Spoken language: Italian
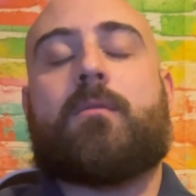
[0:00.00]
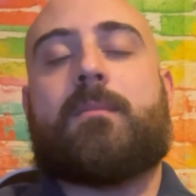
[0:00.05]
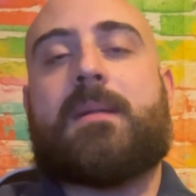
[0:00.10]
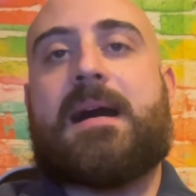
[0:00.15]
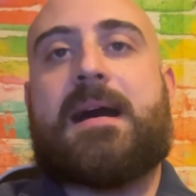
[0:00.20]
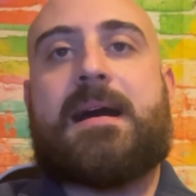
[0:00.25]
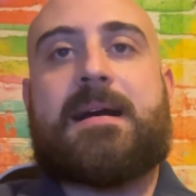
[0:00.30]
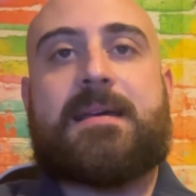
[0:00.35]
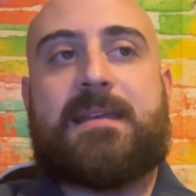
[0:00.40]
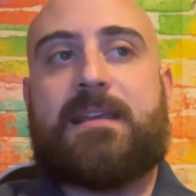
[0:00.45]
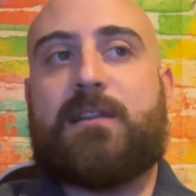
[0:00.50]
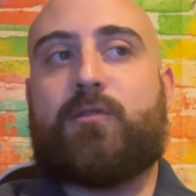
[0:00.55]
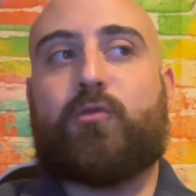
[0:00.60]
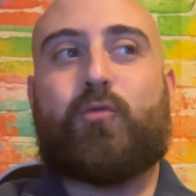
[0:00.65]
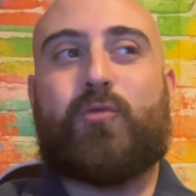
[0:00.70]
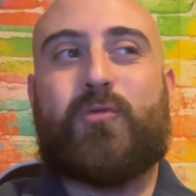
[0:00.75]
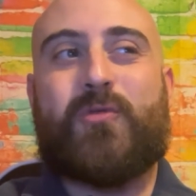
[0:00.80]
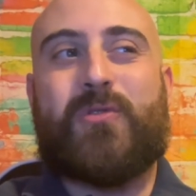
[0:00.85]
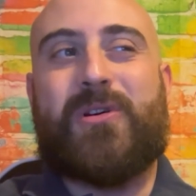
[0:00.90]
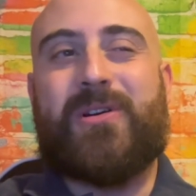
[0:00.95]
ma il
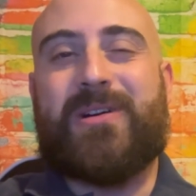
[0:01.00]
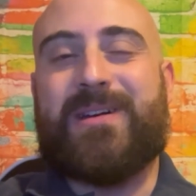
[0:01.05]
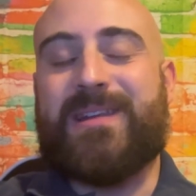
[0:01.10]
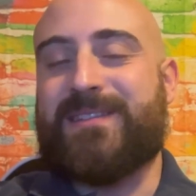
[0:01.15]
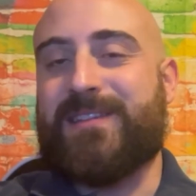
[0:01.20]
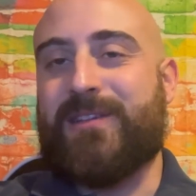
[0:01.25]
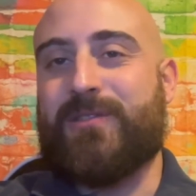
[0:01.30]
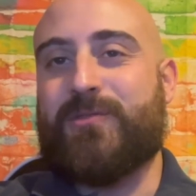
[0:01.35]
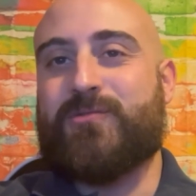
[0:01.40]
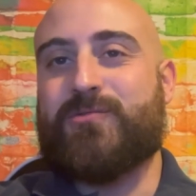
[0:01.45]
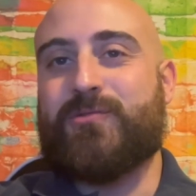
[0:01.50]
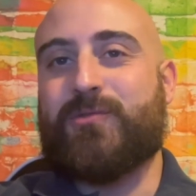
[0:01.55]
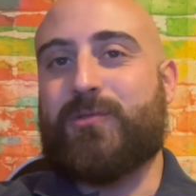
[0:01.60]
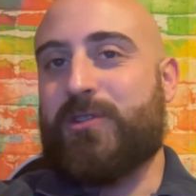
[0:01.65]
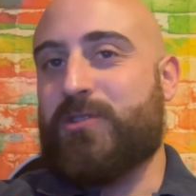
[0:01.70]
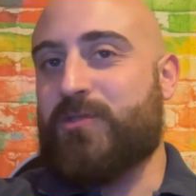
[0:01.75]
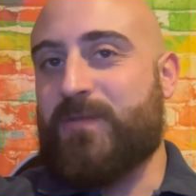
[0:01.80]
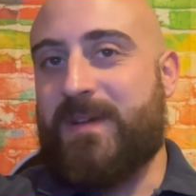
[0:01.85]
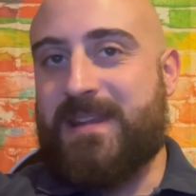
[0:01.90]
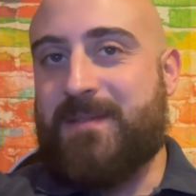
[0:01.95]
duo Cristiano Giunto e
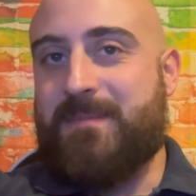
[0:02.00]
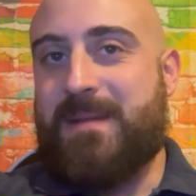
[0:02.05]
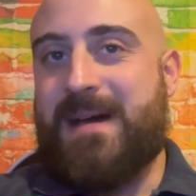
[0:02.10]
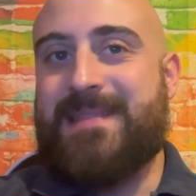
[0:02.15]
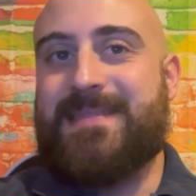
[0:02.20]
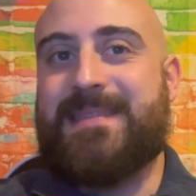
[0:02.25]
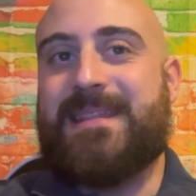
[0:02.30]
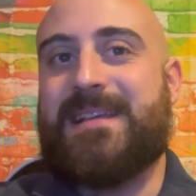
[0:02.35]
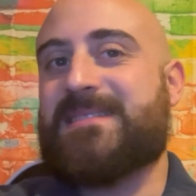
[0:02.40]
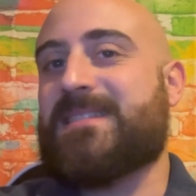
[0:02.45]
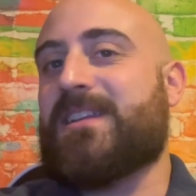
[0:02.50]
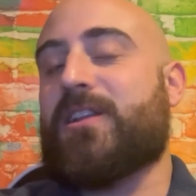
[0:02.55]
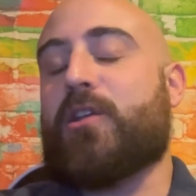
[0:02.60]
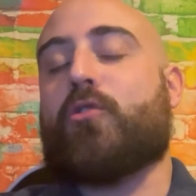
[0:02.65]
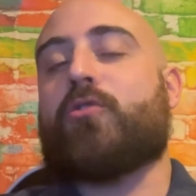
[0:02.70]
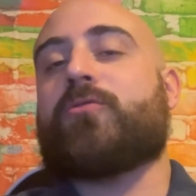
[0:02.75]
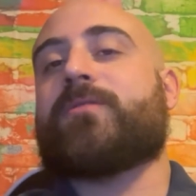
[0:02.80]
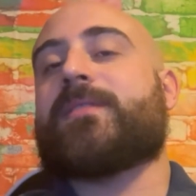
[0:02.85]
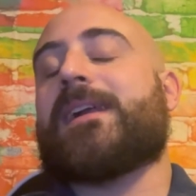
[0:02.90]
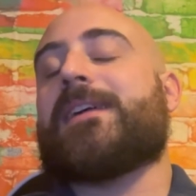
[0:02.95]
Giovanni Manna stanno
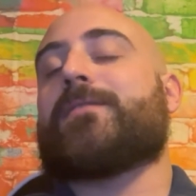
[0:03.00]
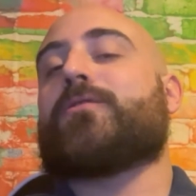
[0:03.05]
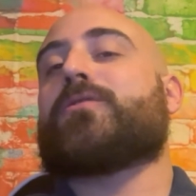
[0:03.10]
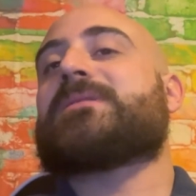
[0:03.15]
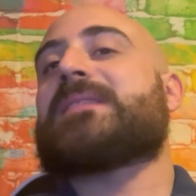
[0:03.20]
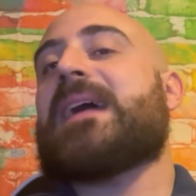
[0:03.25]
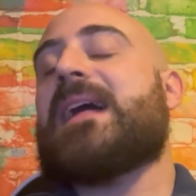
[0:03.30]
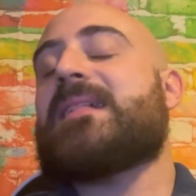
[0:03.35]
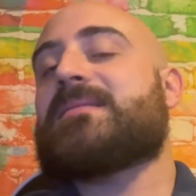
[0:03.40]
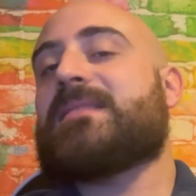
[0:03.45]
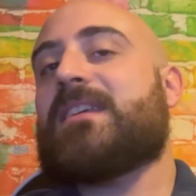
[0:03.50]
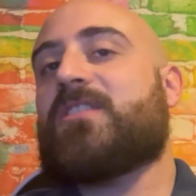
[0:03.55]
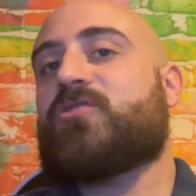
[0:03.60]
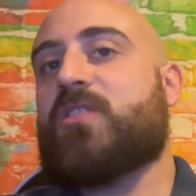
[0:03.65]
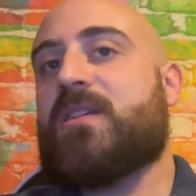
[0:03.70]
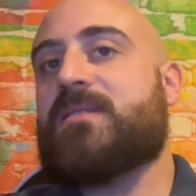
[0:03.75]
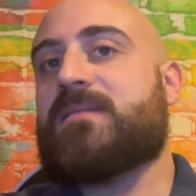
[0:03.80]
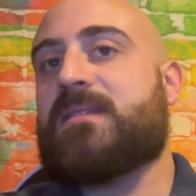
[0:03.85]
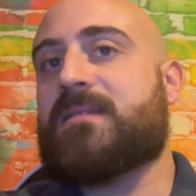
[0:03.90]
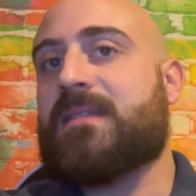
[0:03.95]
incontrando tanti
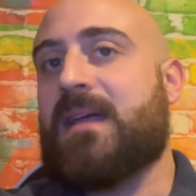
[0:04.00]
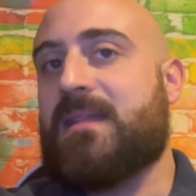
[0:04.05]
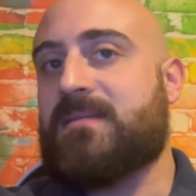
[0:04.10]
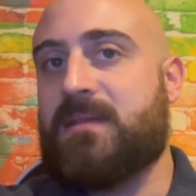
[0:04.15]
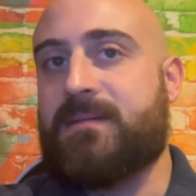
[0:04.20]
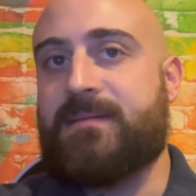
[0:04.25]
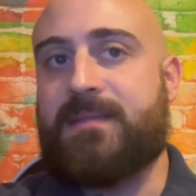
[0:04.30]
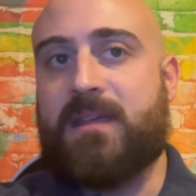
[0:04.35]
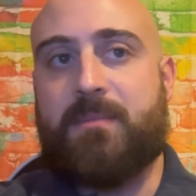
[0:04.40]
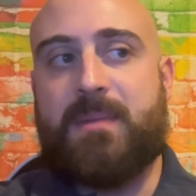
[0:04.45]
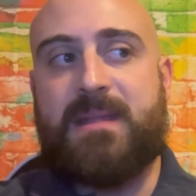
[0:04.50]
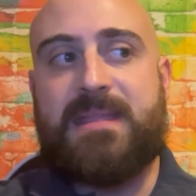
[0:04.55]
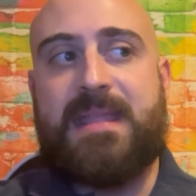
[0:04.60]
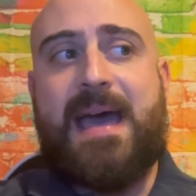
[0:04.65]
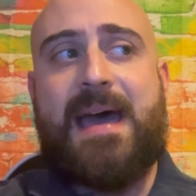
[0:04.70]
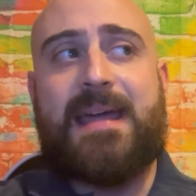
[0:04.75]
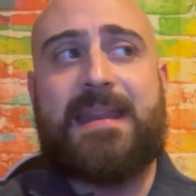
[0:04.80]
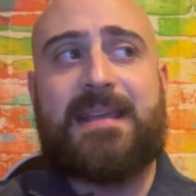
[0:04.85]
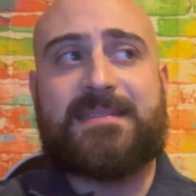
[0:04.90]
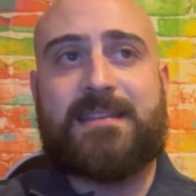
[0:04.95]
agenti, tanti
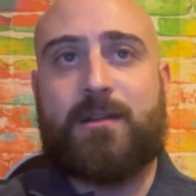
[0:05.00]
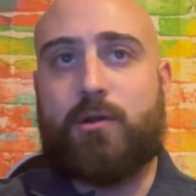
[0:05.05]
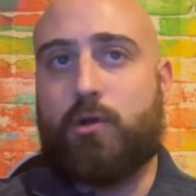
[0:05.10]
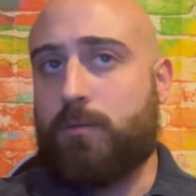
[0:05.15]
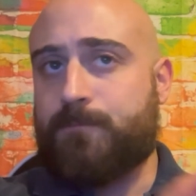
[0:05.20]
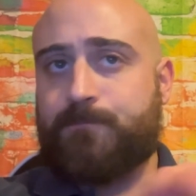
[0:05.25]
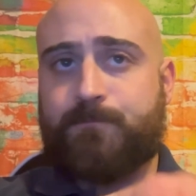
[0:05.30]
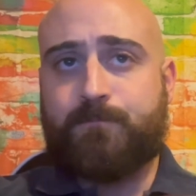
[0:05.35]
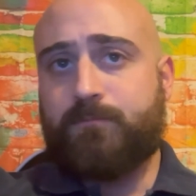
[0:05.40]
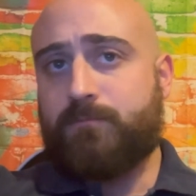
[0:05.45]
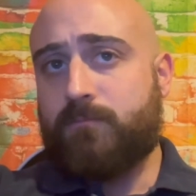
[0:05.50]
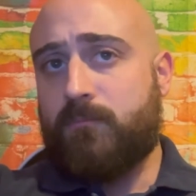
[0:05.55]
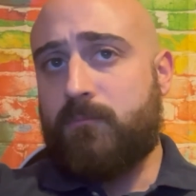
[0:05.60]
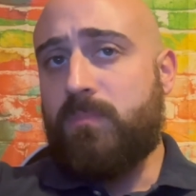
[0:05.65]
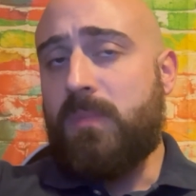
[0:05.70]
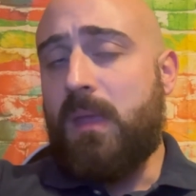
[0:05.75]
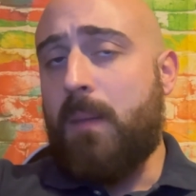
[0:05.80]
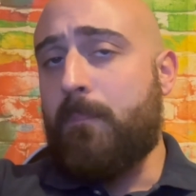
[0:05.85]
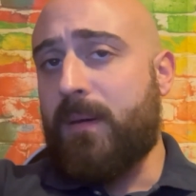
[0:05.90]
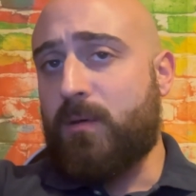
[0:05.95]
intermediari, stanno
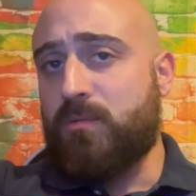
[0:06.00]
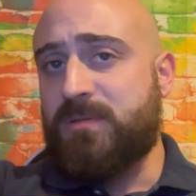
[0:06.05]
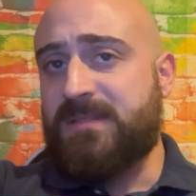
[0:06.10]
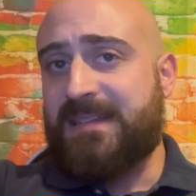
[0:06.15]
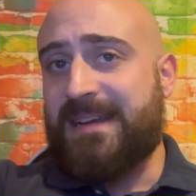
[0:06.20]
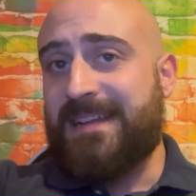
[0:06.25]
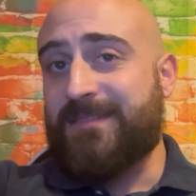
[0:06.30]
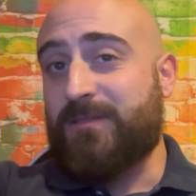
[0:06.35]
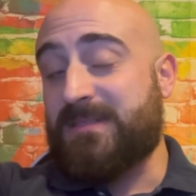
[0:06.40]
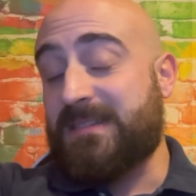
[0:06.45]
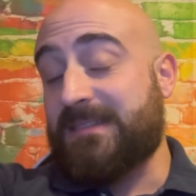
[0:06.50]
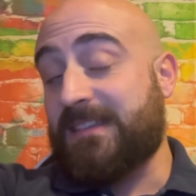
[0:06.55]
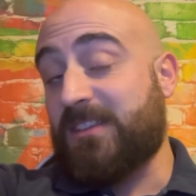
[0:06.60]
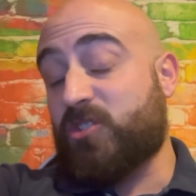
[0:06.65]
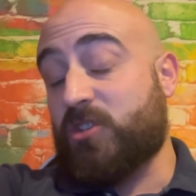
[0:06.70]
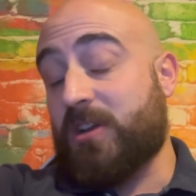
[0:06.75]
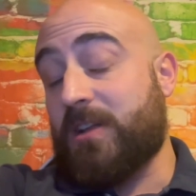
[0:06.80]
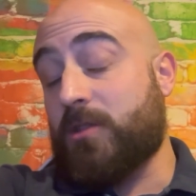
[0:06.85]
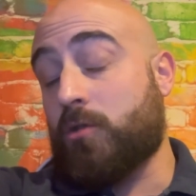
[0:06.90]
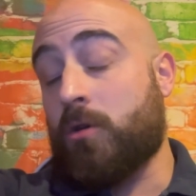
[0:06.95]
perlustrando e
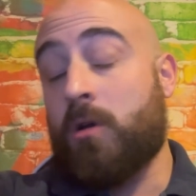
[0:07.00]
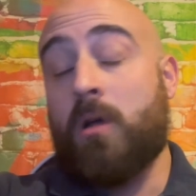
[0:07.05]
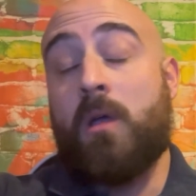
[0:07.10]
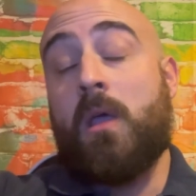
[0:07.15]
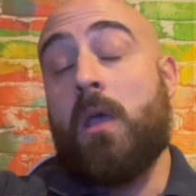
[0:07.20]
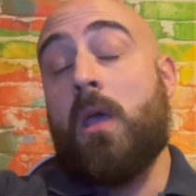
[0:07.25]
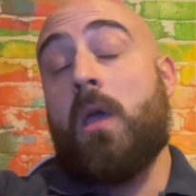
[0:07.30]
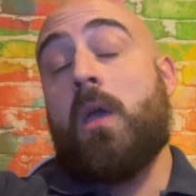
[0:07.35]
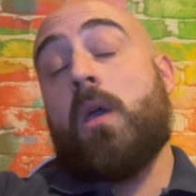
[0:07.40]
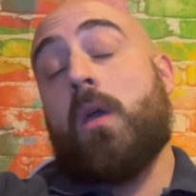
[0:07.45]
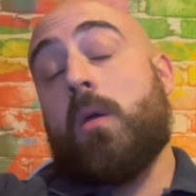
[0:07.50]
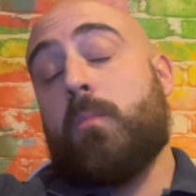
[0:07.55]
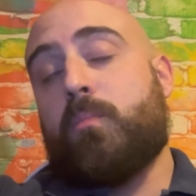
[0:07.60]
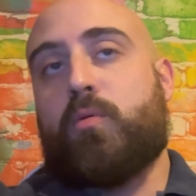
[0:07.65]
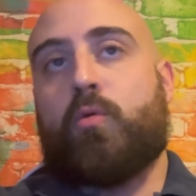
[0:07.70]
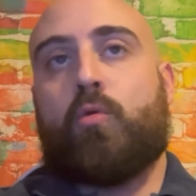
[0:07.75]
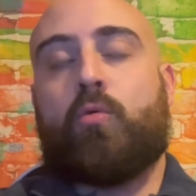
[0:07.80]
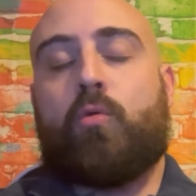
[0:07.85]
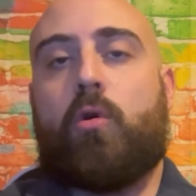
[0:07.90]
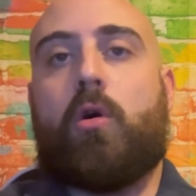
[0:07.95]
setacciando
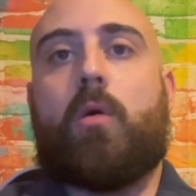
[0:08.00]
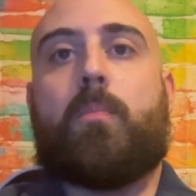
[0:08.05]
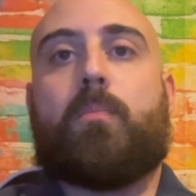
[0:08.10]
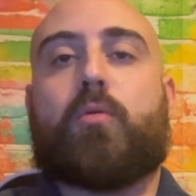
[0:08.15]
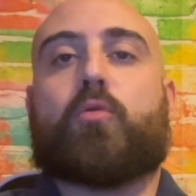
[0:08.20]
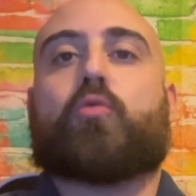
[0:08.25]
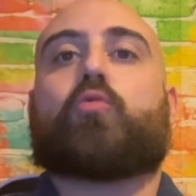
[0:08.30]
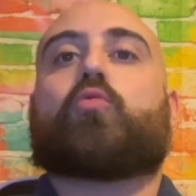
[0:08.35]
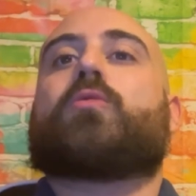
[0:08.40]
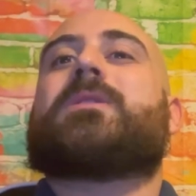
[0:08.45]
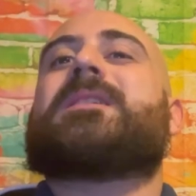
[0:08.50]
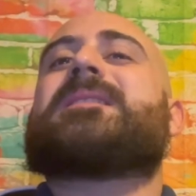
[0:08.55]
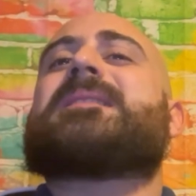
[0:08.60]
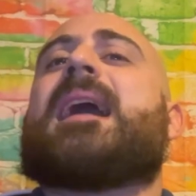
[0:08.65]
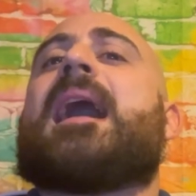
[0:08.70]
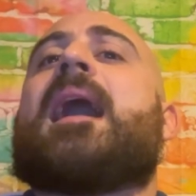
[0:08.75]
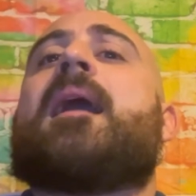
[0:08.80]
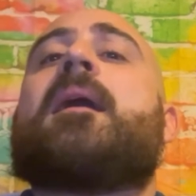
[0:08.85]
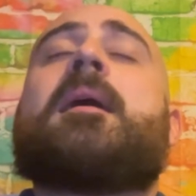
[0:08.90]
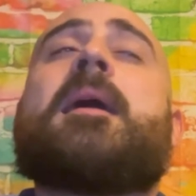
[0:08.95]
più
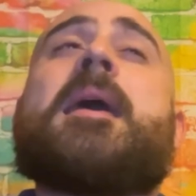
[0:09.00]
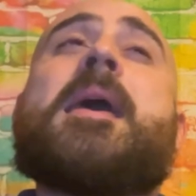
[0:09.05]
opportunità.